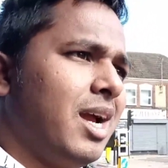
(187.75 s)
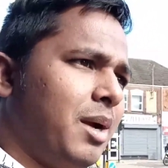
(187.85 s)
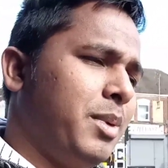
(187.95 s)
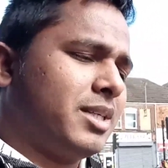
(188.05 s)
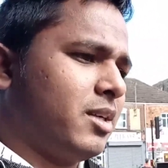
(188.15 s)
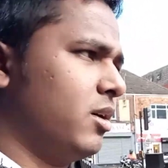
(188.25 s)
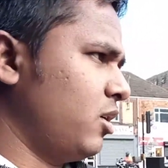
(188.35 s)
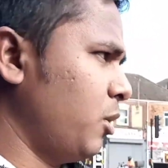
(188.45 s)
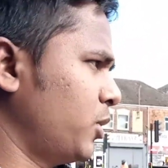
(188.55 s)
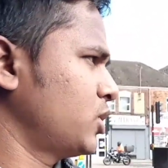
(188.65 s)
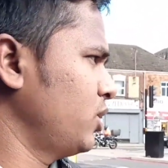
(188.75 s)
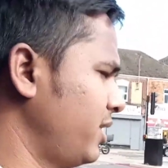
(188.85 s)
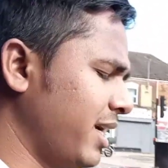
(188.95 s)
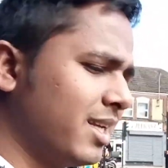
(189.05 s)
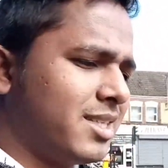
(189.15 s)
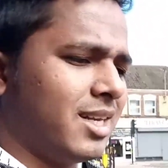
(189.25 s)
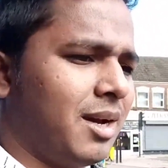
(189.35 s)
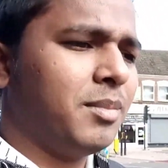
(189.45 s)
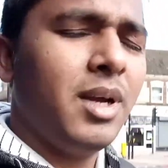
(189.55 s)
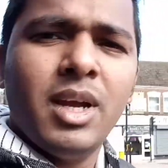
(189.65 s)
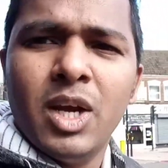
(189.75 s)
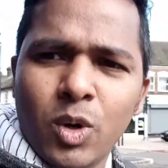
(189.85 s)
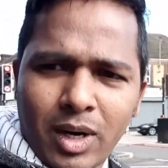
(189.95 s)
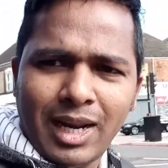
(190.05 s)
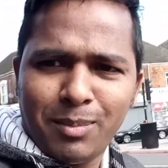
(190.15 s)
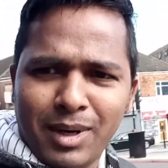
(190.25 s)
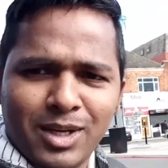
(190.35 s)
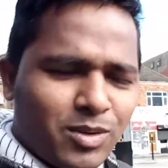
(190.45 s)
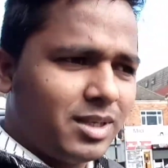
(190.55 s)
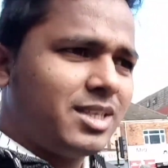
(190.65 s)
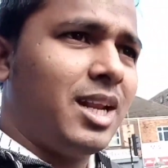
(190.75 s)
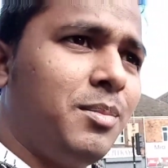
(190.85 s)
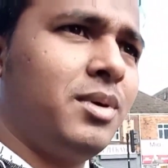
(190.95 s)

আমি একটা অপরচুনিটি দেখেছিলাম ওখানে অ্যাপ্লাই করেছিলাম